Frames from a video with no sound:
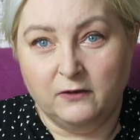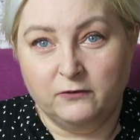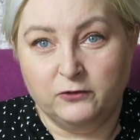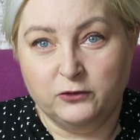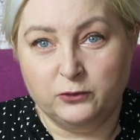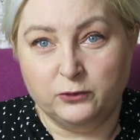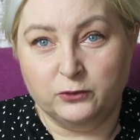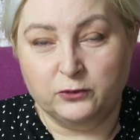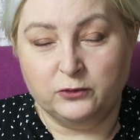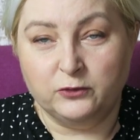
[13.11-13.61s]

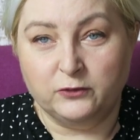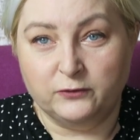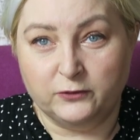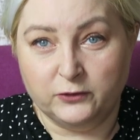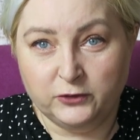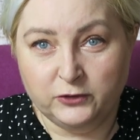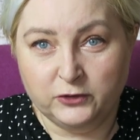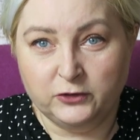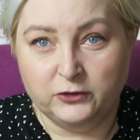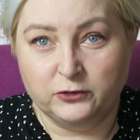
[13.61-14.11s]
Wśród
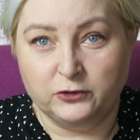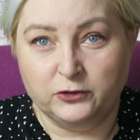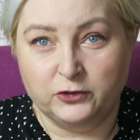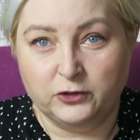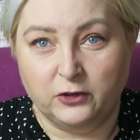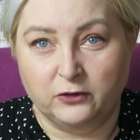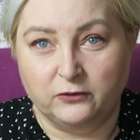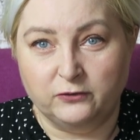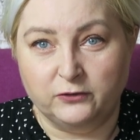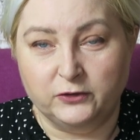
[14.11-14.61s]
nowości
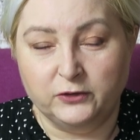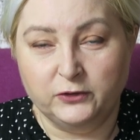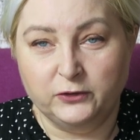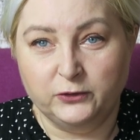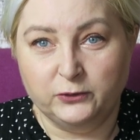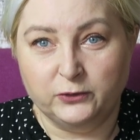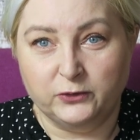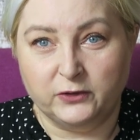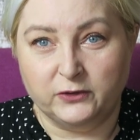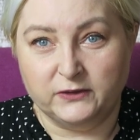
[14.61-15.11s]
książkowych,
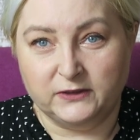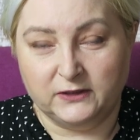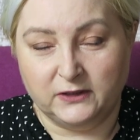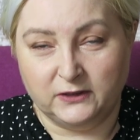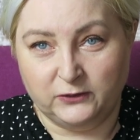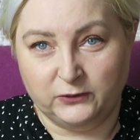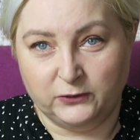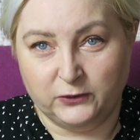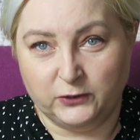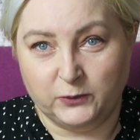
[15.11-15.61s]
które
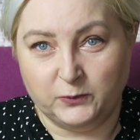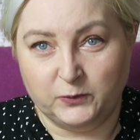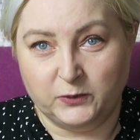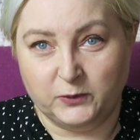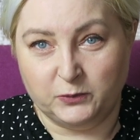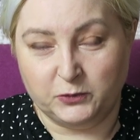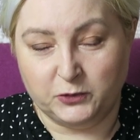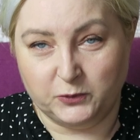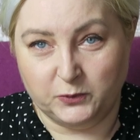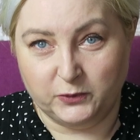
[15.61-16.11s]
ostatnio do
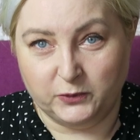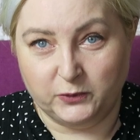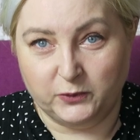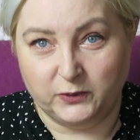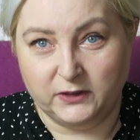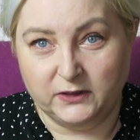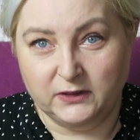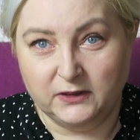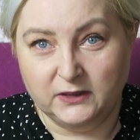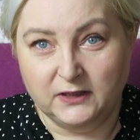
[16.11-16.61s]
mnie
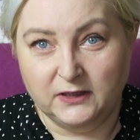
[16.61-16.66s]
przybyły,